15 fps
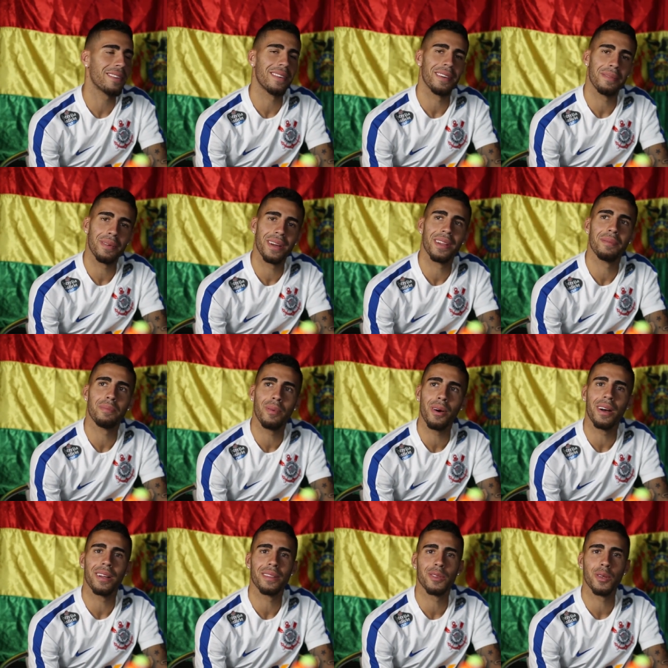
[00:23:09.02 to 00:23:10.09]
né, velho? Falei,
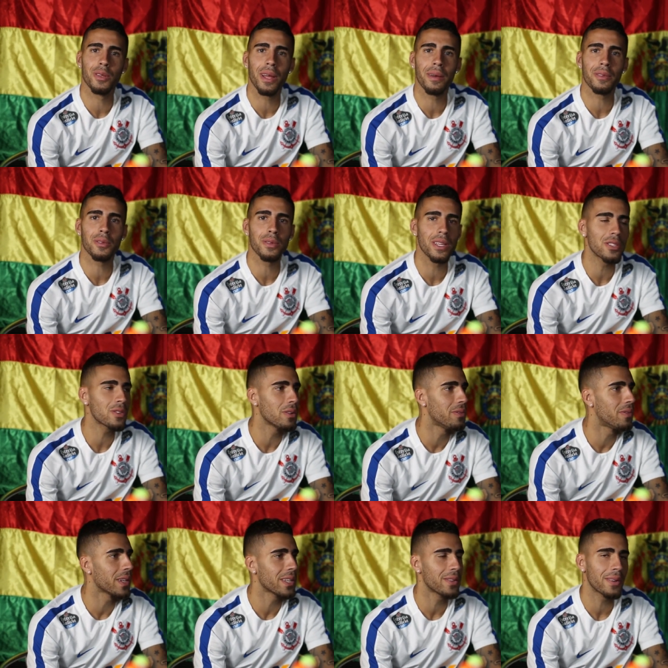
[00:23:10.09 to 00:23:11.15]
porra, tudo é, tudo é
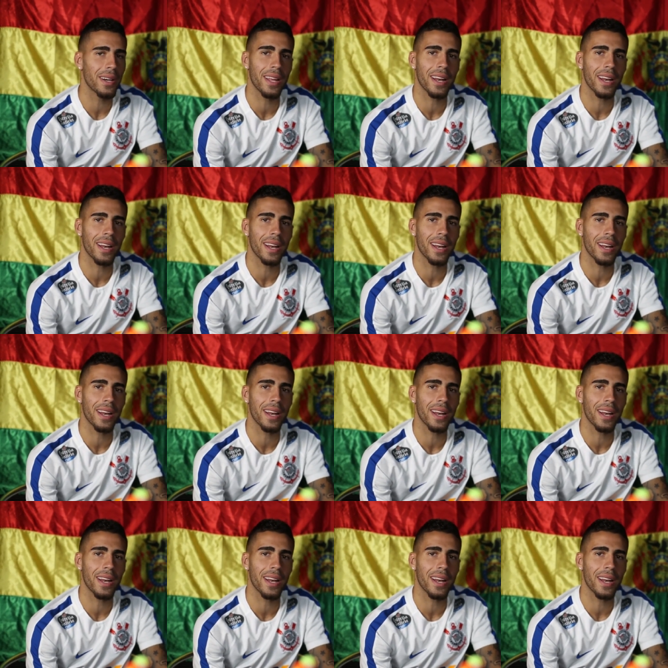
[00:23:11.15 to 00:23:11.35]
sofrido,